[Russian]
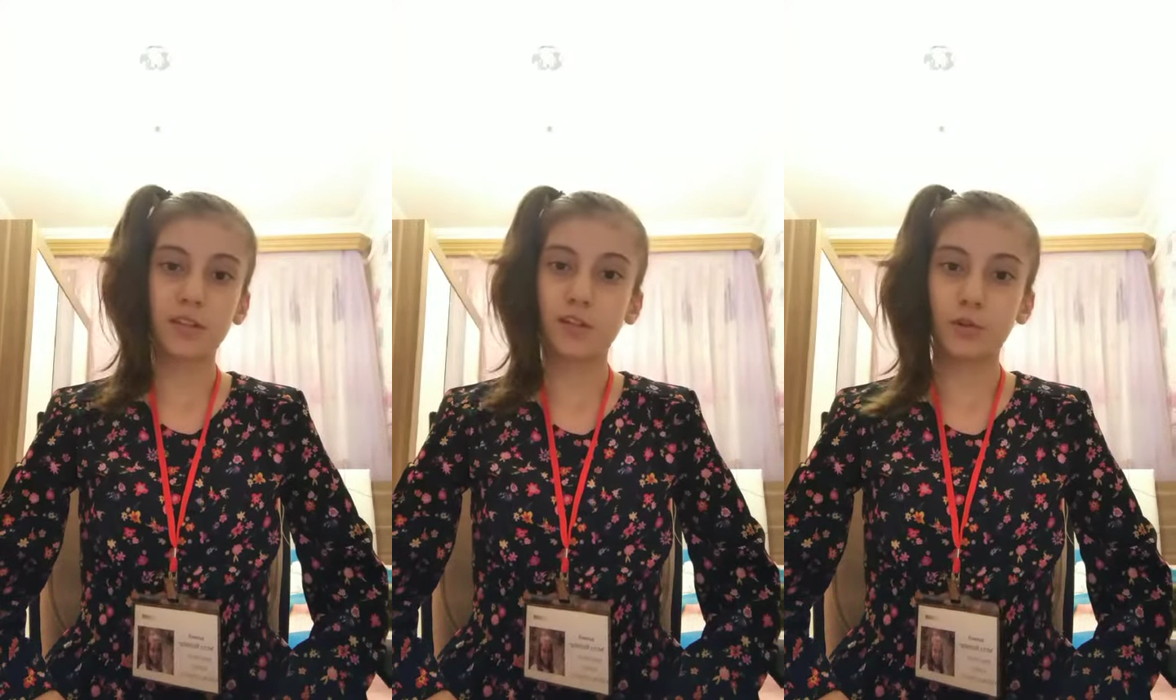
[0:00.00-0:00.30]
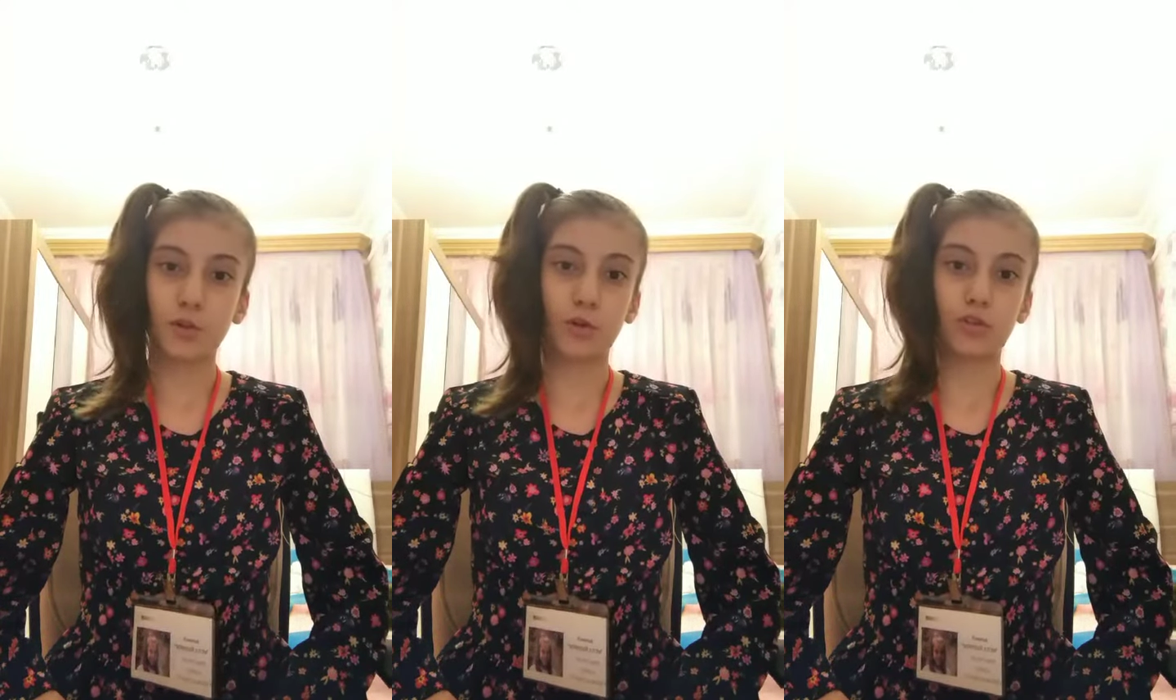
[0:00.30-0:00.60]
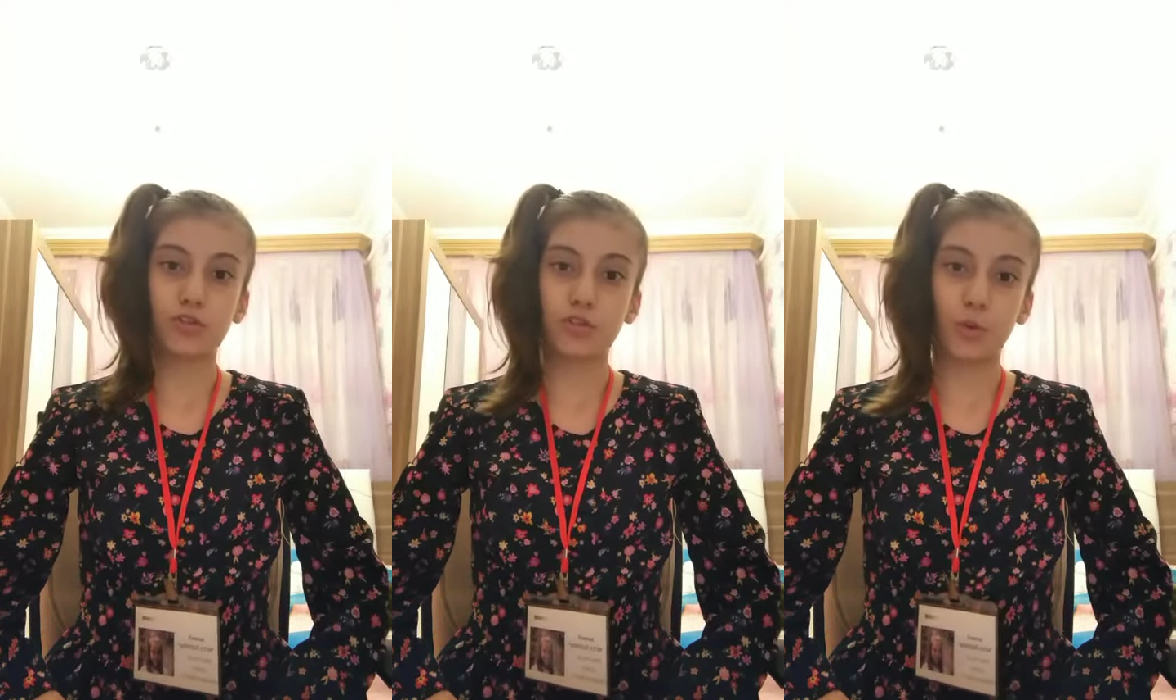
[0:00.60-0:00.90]
не то,
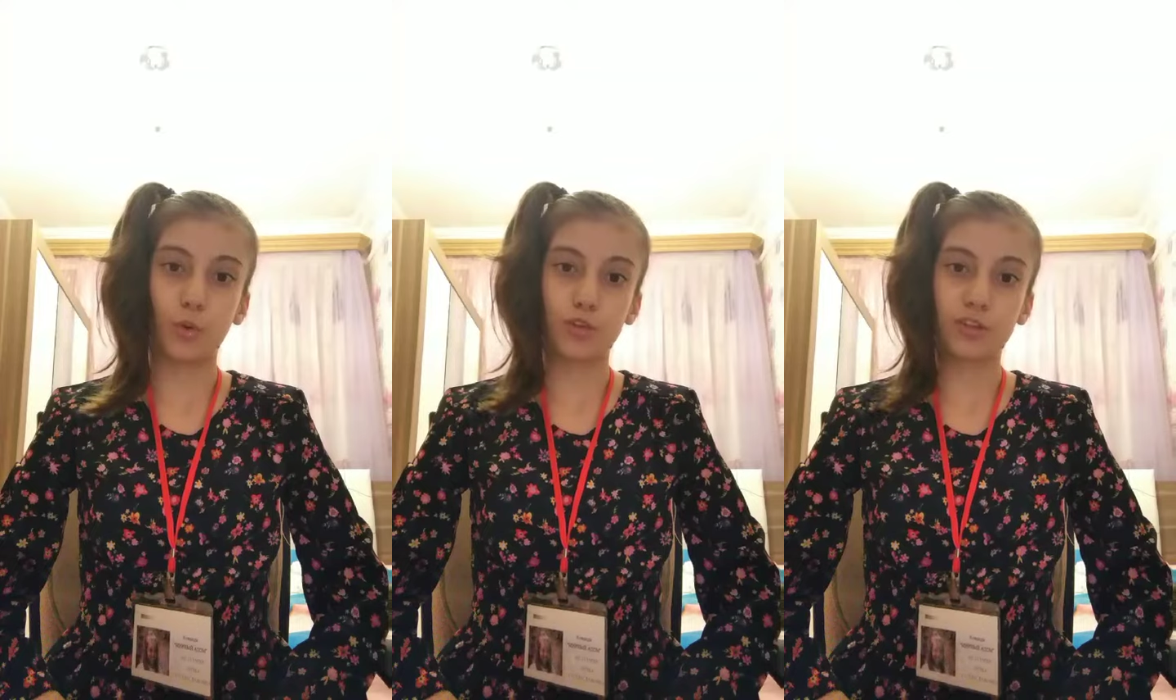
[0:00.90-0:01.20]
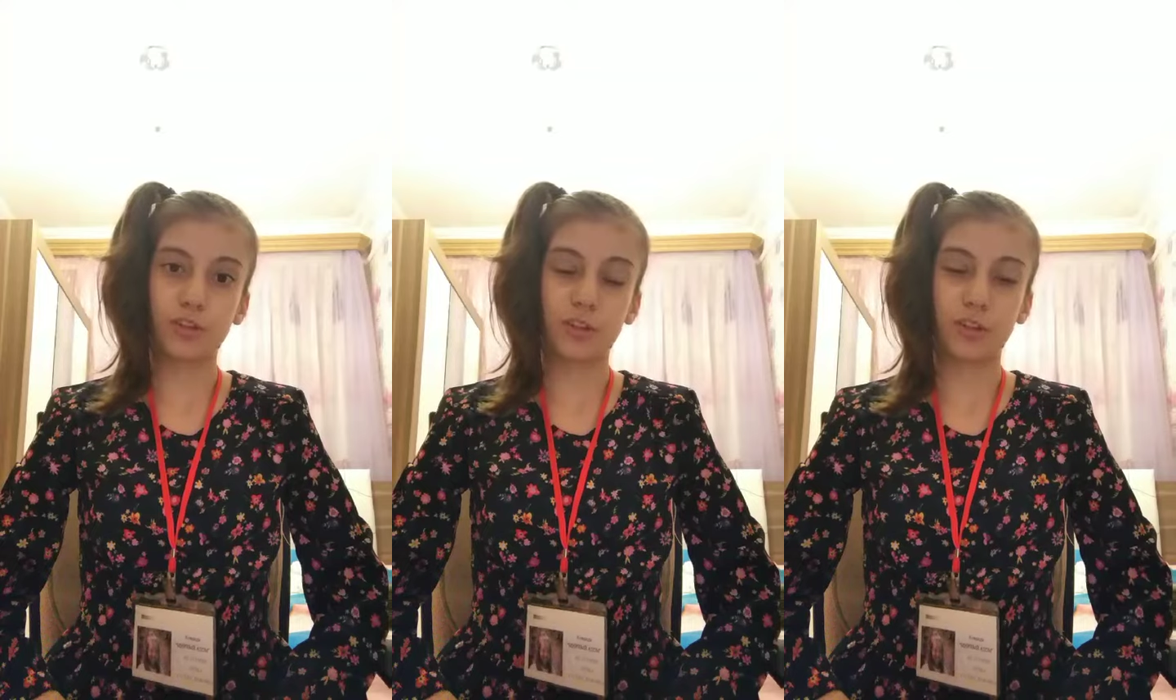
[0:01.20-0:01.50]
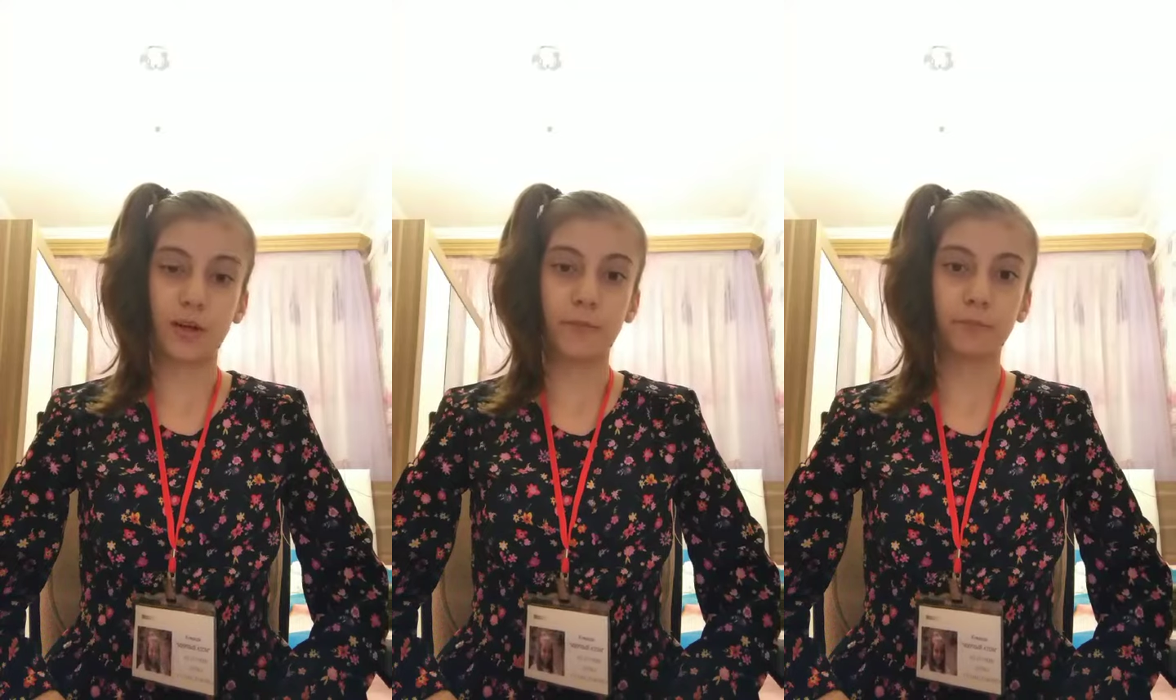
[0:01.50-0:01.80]
что хочется
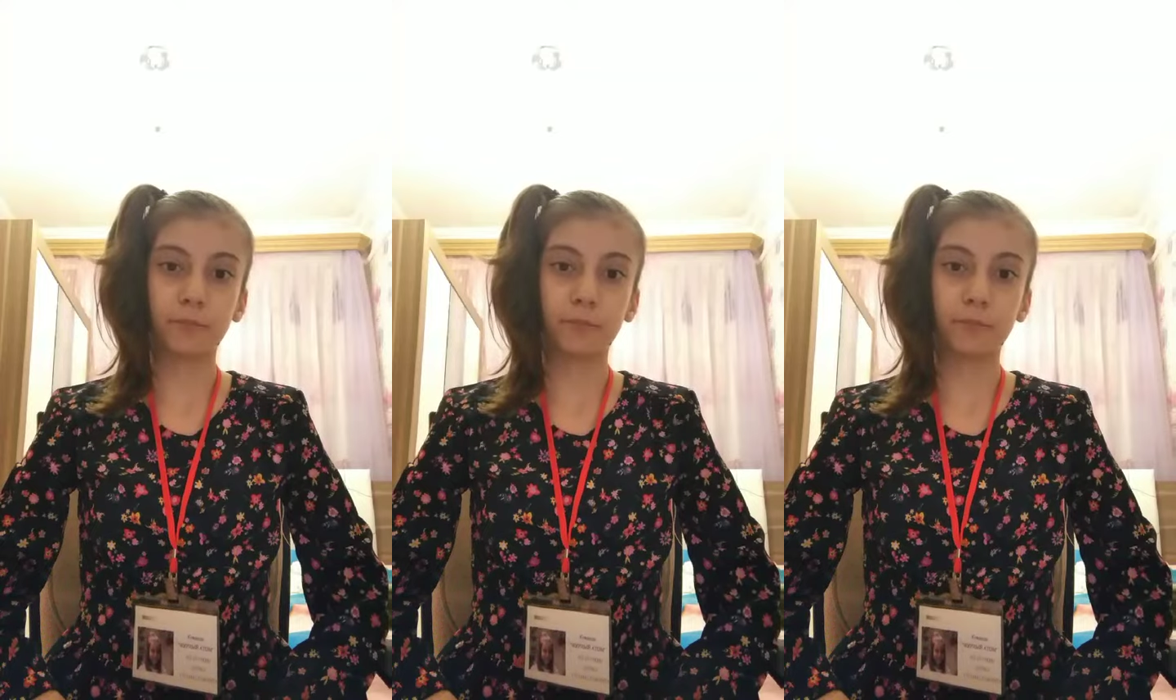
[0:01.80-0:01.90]
нам.